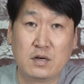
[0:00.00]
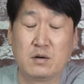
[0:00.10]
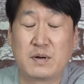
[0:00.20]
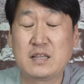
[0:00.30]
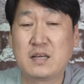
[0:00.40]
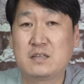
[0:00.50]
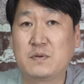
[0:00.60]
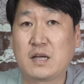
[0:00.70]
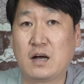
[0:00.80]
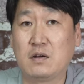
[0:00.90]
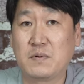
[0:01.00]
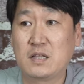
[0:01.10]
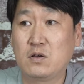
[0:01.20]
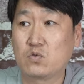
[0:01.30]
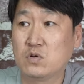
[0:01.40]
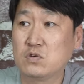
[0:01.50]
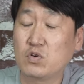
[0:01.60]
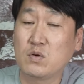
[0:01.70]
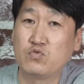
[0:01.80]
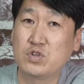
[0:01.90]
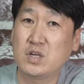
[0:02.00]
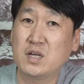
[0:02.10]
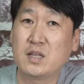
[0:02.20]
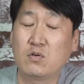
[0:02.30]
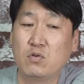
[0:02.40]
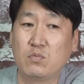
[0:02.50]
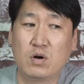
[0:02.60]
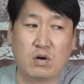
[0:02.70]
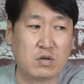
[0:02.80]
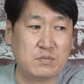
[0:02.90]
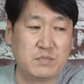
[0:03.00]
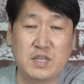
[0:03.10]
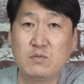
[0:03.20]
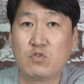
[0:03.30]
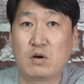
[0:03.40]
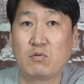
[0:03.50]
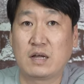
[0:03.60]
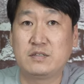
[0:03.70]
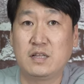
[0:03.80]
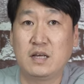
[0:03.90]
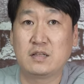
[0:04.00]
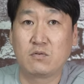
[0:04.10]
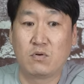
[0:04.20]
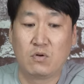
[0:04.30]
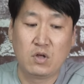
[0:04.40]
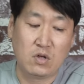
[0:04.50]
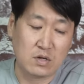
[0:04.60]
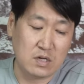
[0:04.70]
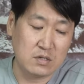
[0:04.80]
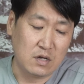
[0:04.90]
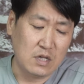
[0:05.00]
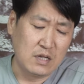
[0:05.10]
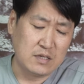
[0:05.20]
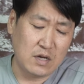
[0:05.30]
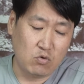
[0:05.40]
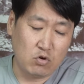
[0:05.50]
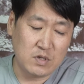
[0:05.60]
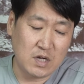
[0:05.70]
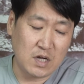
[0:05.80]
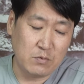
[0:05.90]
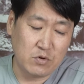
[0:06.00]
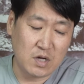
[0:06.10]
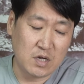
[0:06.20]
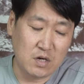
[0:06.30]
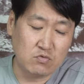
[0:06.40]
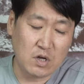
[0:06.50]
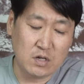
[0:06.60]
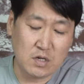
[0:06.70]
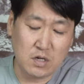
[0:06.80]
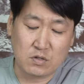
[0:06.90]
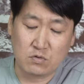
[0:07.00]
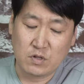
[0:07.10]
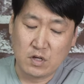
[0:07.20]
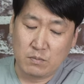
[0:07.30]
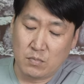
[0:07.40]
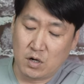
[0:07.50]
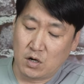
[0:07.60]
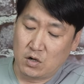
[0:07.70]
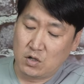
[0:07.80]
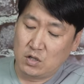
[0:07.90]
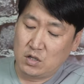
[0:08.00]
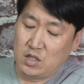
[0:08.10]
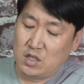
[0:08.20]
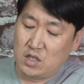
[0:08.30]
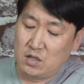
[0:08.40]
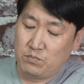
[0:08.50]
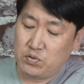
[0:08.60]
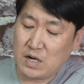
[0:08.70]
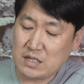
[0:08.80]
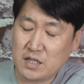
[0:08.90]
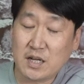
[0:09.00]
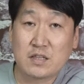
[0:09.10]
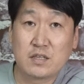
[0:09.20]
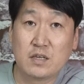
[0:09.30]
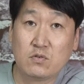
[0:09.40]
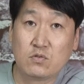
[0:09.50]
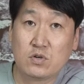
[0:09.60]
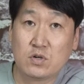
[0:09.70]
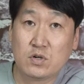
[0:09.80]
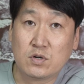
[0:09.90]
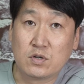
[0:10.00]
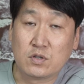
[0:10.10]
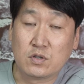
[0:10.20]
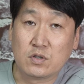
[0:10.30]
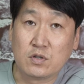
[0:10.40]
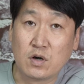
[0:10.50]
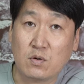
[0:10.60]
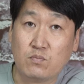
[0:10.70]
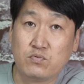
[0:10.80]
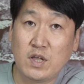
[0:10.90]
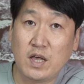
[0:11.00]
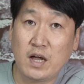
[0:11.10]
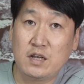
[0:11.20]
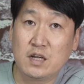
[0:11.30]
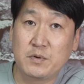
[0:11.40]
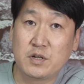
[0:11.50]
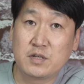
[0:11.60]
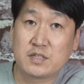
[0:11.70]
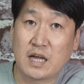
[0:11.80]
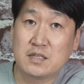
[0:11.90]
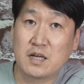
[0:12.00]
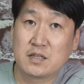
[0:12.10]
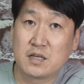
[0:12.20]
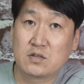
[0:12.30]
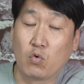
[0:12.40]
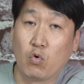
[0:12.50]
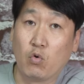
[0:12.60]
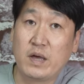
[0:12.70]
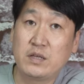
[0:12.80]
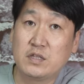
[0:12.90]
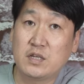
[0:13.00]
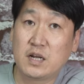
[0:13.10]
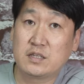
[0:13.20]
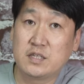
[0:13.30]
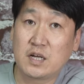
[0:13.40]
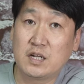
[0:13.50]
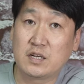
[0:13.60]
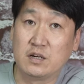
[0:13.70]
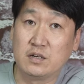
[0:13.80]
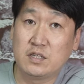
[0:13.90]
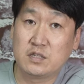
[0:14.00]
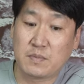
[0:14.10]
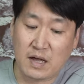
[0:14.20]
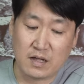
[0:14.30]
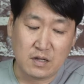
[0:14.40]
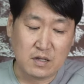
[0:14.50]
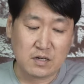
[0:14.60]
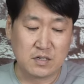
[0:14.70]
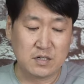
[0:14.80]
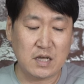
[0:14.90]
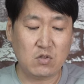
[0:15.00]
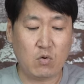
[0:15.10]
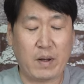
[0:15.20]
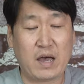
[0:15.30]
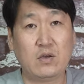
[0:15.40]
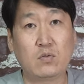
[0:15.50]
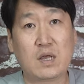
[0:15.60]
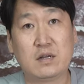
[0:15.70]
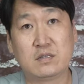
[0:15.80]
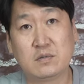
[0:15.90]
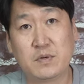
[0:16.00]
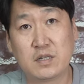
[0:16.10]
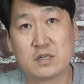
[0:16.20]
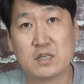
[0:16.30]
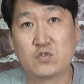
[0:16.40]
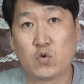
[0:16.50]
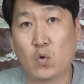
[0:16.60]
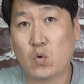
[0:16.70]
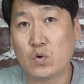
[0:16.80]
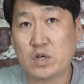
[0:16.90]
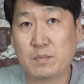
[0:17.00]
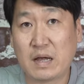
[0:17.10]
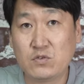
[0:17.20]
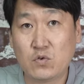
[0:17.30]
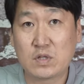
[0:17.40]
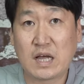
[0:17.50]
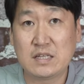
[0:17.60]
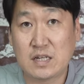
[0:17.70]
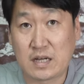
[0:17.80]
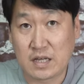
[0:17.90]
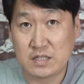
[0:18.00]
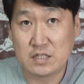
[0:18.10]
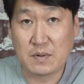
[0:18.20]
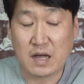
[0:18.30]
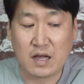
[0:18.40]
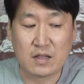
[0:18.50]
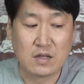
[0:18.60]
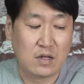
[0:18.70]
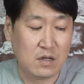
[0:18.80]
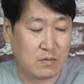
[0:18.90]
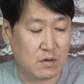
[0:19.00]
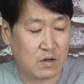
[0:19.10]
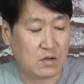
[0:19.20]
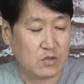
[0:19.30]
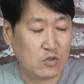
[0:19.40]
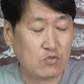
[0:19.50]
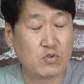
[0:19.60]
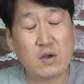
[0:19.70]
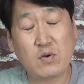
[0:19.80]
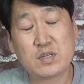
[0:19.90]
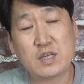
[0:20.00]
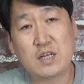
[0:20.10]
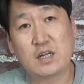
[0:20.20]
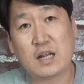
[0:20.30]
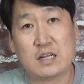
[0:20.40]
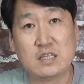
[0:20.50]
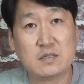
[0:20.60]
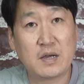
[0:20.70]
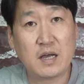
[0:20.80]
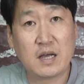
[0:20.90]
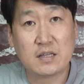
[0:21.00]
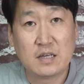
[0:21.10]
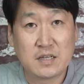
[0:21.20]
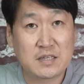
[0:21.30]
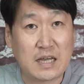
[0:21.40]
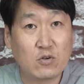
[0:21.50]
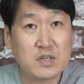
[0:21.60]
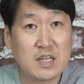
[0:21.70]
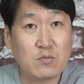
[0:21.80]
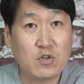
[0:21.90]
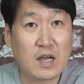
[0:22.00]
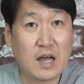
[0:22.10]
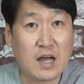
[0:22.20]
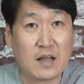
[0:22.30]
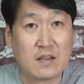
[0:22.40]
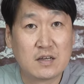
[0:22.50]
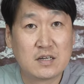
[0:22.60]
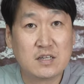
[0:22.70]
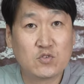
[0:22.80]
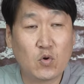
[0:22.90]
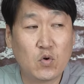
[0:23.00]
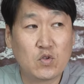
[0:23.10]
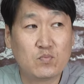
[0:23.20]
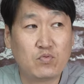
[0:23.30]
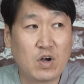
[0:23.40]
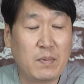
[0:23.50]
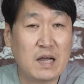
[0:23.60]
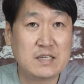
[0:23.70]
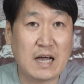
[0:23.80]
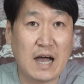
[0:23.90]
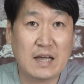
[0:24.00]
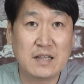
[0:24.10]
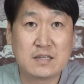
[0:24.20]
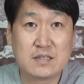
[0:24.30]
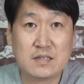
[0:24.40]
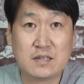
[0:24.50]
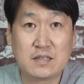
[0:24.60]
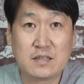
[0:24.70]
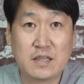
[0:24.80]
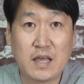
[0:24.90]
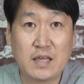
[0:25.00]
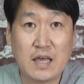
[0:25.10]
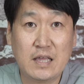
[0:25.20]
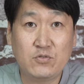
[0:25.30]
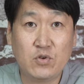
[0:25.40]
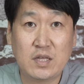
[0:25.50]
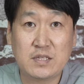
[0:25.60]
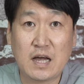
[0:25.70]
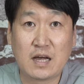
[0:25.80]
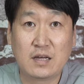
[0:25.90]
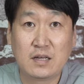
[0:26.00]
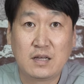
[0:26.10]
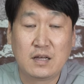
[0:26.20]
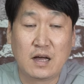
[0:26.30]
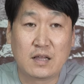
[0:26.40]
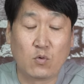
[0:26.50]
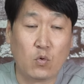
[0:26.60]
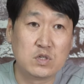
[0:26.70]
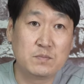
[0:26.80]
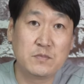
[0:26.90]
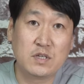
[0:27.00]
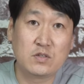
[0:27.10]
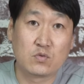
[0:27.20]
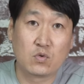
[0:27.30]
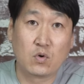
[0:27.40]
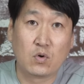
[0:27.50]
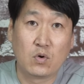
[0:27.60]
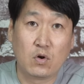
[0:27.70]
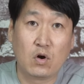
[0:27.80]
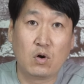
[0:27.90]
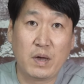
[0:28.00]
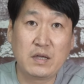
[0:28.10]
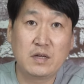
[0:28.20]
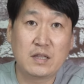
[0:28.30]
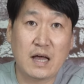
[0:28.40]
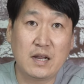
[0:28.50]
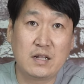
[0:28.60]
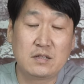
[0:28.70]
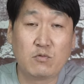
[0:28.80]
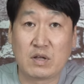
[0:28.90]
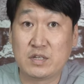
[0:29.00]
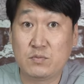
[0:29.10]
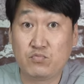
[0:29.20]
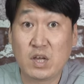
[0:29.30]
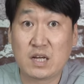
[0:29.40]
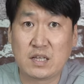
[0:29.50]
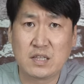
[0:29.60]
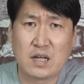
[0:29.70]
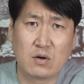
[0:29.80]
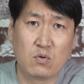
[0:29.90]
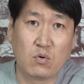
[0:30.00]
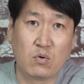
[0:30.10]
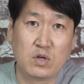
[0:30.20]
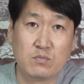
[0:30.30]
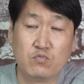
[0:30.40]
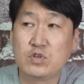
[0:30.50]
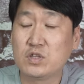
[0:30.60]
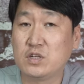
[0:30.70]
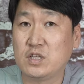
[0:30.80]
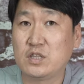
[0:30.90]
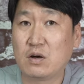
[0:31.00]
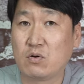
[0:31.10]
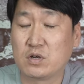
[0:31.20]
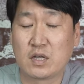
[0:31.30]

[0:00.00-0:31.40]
얼마나 되겠습니까? 얼마나 되고 또 흙 속에 묻혀 있어야 되고 뭐 미생물하고 같이 돼야 되고 그래서 제가 곰곰이 생각해 보니까 결국에는 뭐이 플라스틱 같은 경우는 어, 분해하려면은 자연 상태에서 500년이라는 시간이 걸리지만 그래도 바이오탄을 쓰면은 그 조건을 만족은 하진 않겠지만 어, 6개월에서 1년은 아니지만 제가 자료를 찾아보니까 그런 조건을 부합하지 않았을 때의 최장 한 50년 정도 어, 100년 안에는 완전히 분해가 된다라고 이런 문서들이 있더라고요.